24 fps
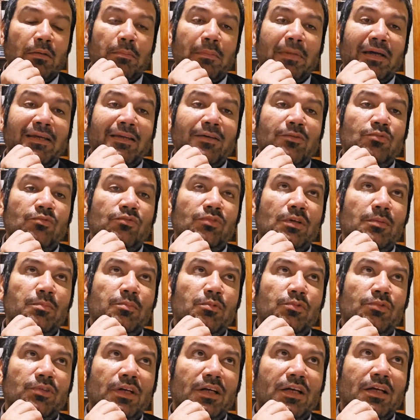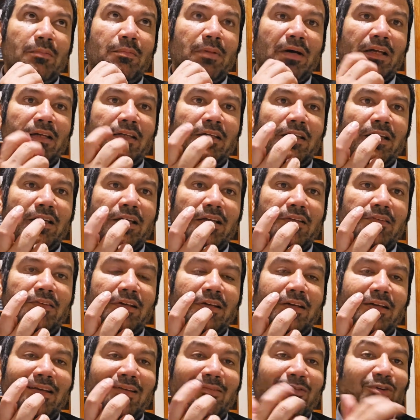मैंने उनसे पूछा कि भाई ये क्या
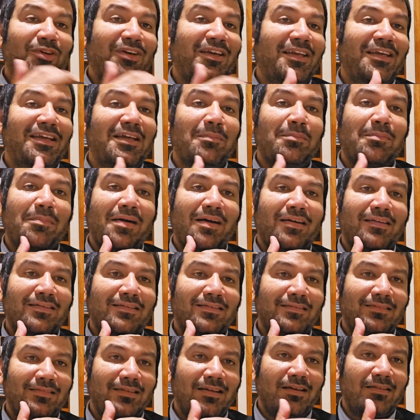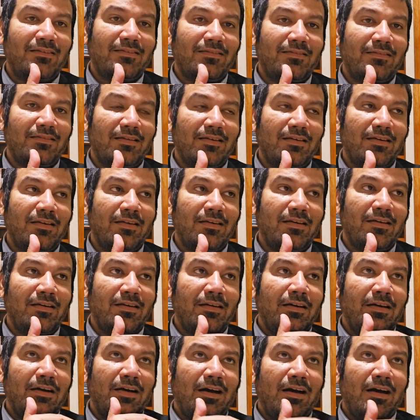चक्कर है वो कह रहे कि पाकिस्तान से
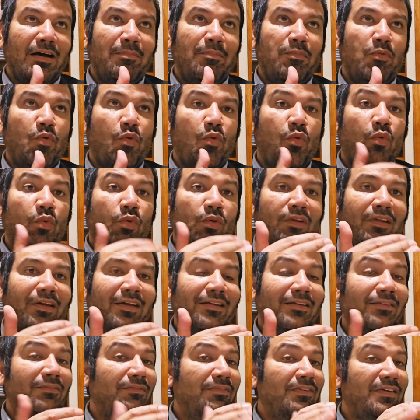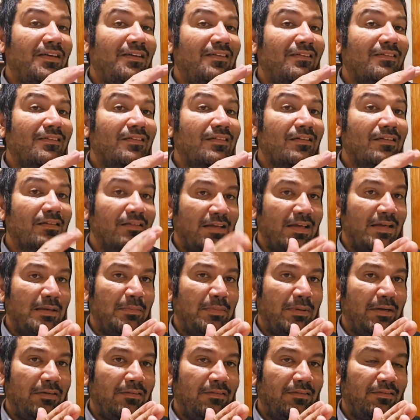आप ऑनलाइन फीस नहीं
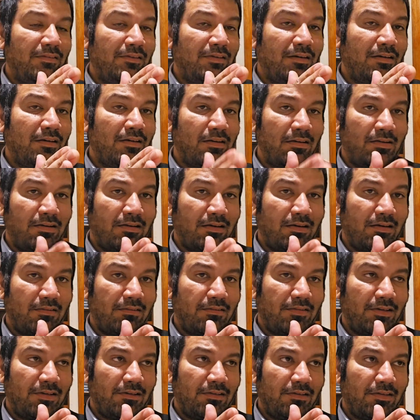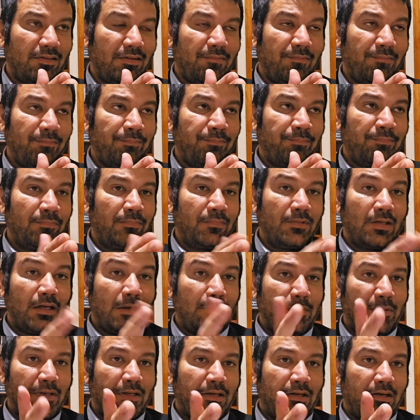पे कर, सकते
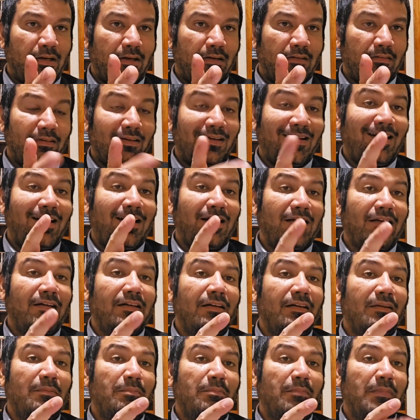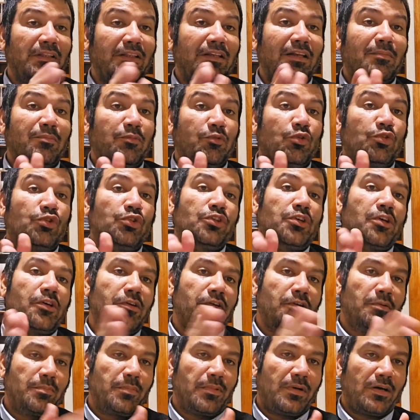अपने कार्ड से अगर मतलब कोई
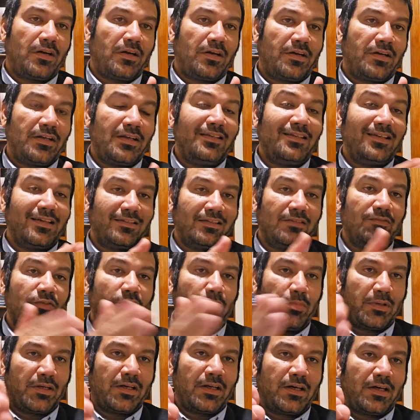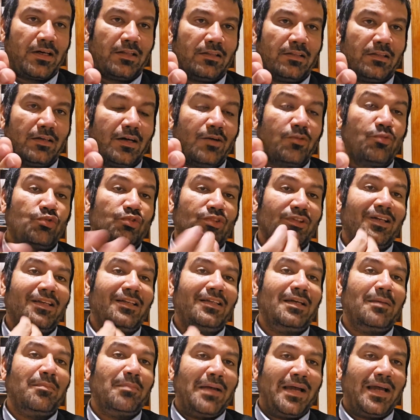थर्ड पार्टी जैसे वो पठान था उसके
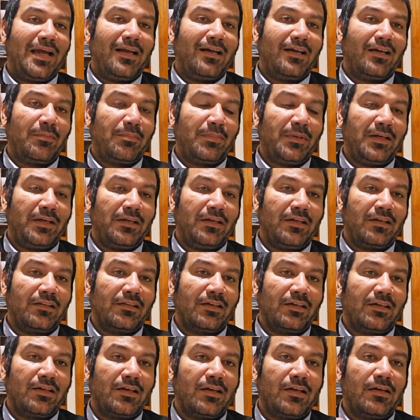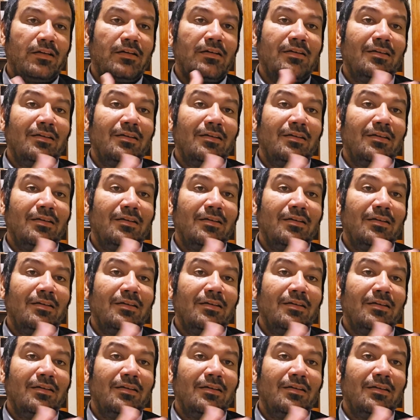लिए मैं अगर पे करता ना